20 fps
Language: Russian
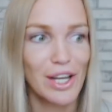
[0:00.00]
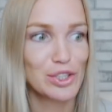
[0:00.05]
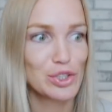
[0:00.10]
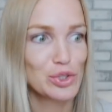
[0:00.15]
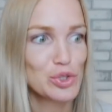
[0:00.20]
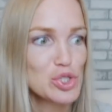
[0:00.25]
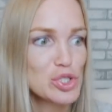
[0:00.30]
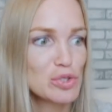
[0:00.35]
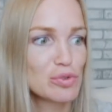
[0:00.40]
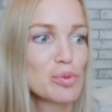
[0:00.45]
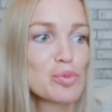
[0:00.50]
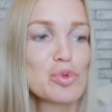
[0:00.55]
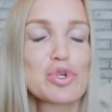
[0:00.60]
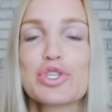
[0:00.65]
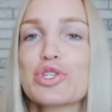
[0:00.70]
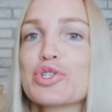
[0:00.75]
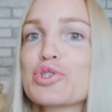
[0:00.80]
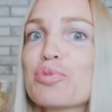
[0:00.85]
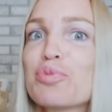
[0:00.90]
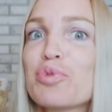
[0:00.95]
это то, что вы
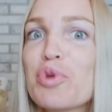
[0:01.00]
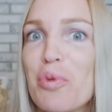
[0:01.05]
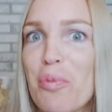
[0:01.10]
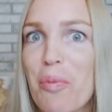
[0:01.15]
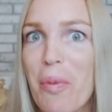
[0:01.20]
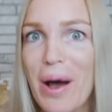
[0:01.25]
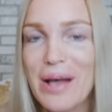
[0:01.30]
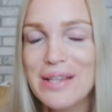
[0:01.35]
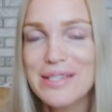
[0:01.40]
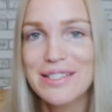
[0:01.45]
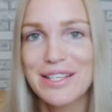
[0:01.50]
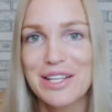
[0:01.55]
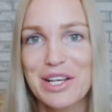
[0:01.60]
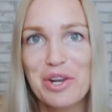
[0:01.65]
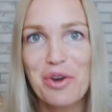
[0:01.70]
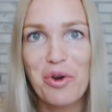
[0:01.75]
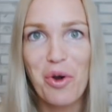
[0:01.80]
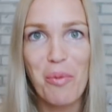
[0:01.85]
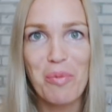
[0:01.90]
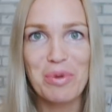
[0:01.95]
можете зубной пастой
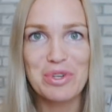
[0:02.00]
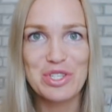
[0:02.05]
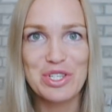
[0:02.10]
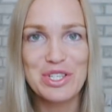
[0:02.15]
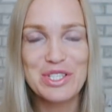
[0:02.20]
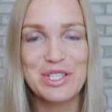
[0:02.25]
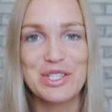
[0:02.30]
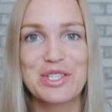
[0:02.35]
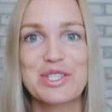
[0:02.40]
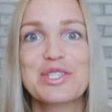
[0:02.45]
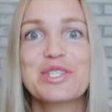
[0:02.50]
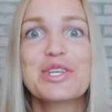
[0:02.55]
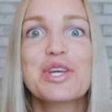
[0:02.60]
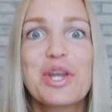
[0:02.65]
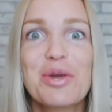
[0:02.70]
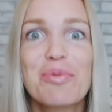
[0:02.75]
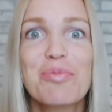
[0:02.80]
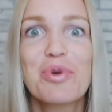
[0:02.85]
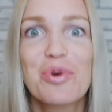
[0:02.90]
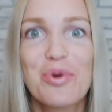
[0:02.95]
легко почистить
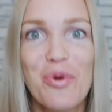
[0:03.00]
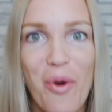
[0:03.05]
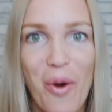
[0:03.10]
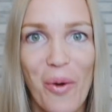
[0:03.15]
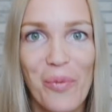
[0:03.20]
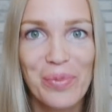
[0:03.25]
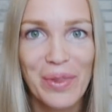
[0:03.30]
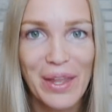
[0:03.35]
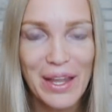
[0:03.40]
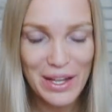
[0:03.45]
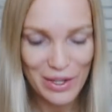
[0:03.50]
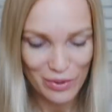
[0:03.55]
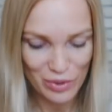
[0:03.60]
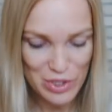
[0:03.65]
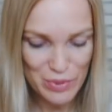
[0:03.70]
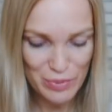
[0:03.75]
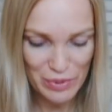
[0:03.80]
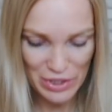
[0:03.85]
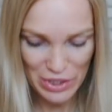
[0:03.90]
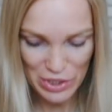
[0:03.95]
серебро добро.
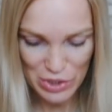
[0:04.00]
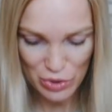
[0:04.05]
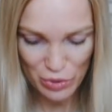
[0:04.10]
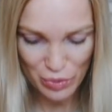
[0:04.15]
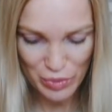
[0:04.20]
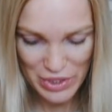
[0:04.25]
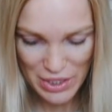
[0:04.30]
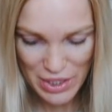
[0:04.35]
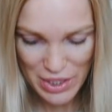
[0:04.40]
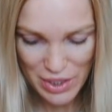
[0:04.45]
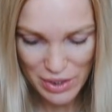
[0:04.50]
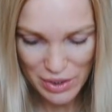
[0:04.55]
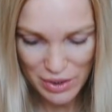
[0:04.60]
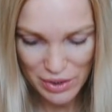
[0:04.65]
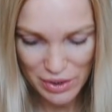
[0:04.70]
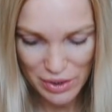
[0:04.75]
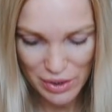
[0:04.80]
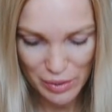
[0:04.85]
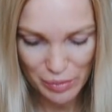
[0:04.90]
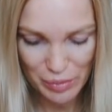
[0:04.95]
Вот смотрите, у
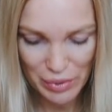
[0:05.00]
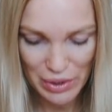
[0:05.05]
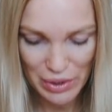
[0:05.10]
меня э,